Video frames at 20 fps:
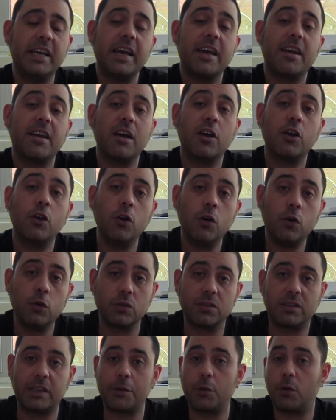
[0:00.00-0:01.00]
che
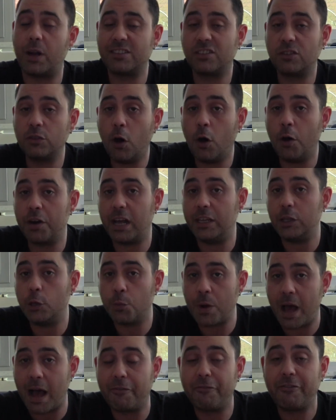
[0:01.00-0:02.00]
raccontano la storia di
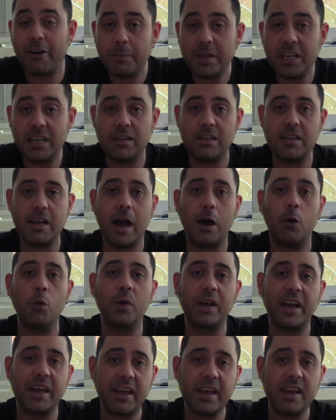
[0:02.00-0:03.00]
una famiglia
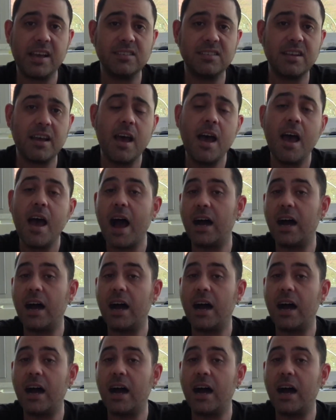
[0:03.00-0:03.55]
ungherese